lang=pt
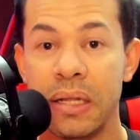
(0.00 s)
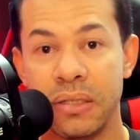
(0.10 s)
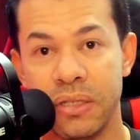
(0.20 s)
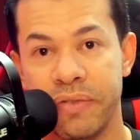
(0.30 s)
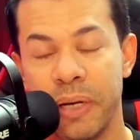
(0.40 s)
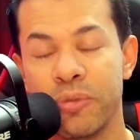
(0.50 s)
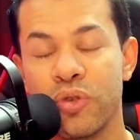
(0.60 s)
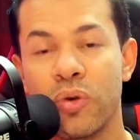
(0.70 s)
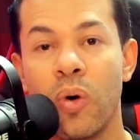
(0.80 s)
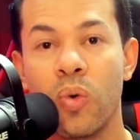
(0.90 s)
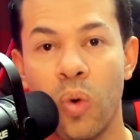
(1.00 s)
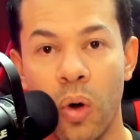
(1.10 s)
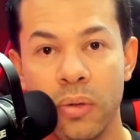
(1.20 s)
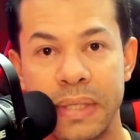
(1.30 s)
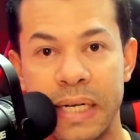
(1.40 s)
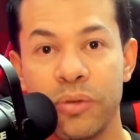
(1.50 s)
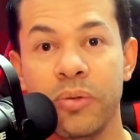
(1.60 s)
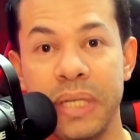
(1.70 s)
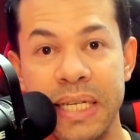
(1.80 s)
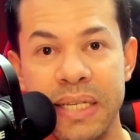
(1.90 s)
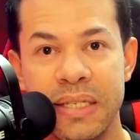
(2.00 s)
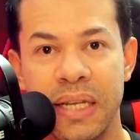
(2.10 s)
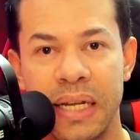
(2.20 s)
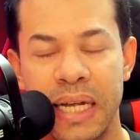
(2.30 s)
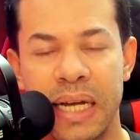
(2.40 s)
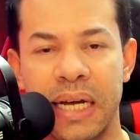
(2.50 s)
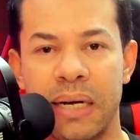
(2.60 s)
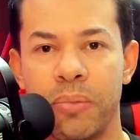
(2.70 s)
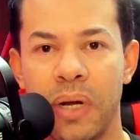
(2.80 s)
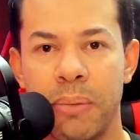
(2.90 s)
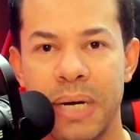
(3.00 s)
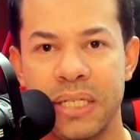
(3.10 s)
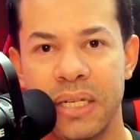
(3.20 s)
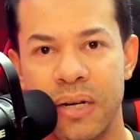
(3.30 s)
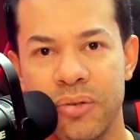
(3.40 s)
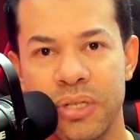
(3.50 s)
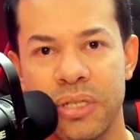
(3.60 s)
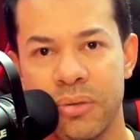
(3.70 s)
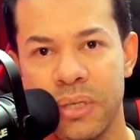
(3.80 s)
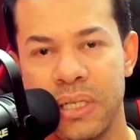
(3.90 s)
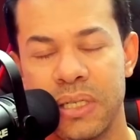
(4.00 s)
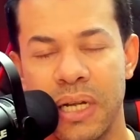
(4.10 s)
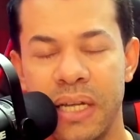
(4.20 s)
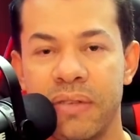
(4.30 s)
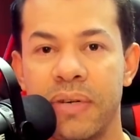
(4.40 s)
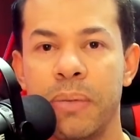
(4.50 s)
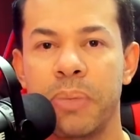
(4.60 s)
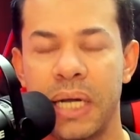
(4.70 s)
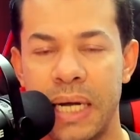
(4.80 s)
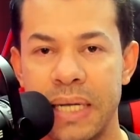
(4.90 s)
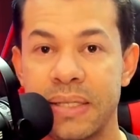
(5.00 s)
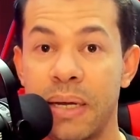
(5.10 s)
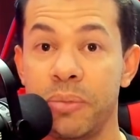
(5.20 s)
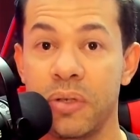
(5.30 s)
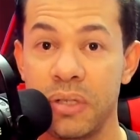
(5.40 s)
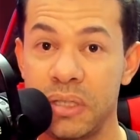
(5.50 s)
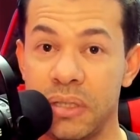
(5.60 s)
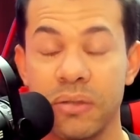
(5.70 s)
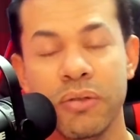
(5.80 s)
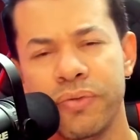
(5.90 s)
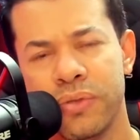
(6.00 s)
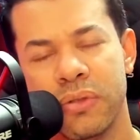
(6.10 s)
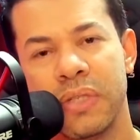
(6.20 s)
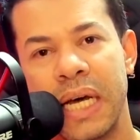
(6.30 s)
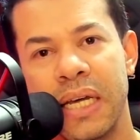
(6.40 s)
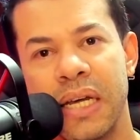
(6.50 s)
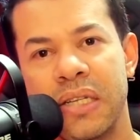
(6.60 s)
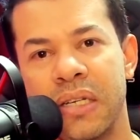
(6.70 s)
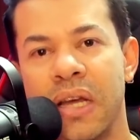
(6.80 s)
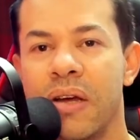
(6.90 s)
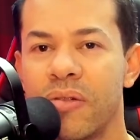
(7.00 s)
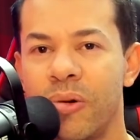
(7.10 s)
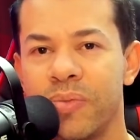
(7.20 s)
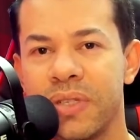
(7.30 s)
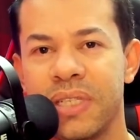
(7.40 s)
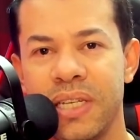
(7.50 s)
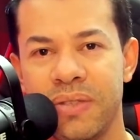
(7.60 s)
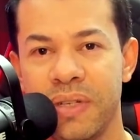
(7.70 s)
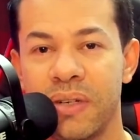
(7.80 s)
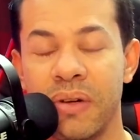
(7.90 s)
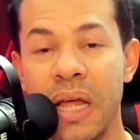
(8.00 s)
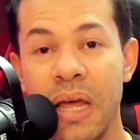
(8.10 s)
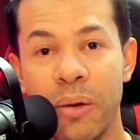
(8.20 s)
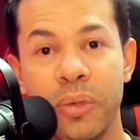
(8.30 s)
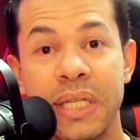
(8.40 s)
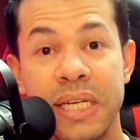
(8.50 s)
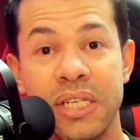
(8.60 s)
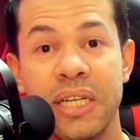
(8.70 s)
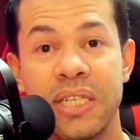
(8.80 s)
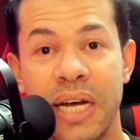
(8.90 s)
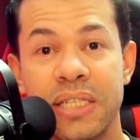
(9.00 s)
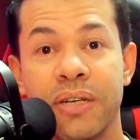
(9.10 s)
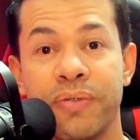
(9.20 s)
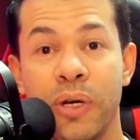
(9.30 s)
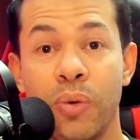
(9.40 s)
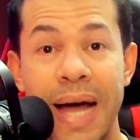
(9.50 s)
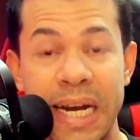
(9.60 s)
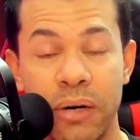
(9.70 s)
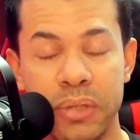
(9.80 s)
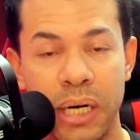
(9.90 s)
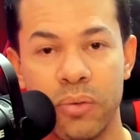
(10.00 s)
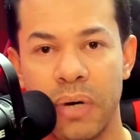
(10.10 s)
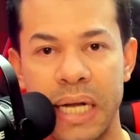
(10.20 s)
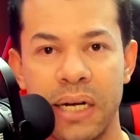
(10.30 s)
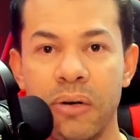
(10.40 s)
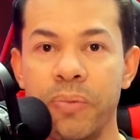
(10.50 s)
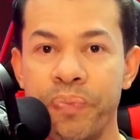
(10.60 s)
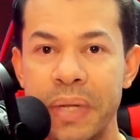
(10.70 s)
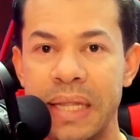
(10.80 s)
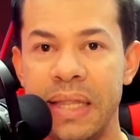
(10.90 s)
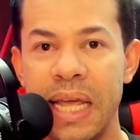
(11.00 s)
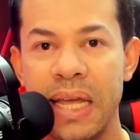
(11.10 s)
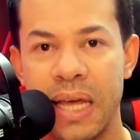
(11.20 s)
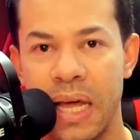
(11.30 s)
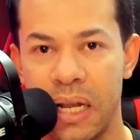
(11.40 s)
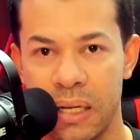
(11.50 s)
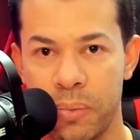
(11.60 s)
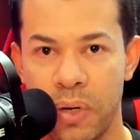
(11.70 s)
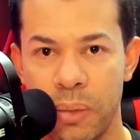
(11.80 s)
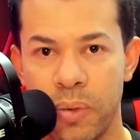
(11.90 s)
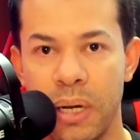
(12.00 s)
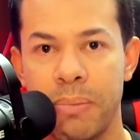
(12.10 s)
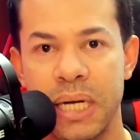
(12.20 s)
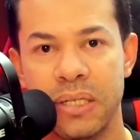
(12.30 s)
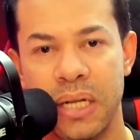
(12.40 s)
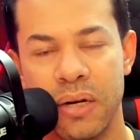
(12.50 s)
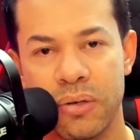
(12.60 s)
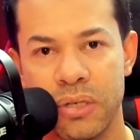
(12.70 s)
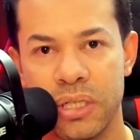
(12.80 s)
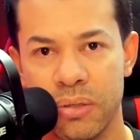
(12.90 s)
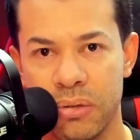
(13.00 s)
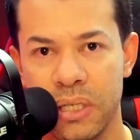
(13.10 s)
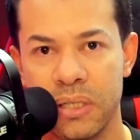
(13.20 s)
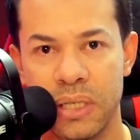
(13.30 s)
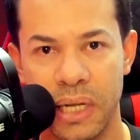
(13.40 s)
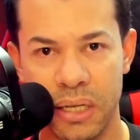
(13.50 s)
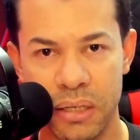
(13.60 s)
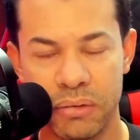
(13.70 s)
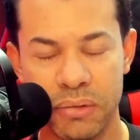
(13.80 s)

tivemos o gol contra do Isla, né, cara? A bola bate na coxa do Isla e vai parar, sabe onde? No fundo da rede, como vocês viram. Muita gente acha que foi o Arão. Não, o Arão nem rela na bola. A bola bate na coxa do Isla e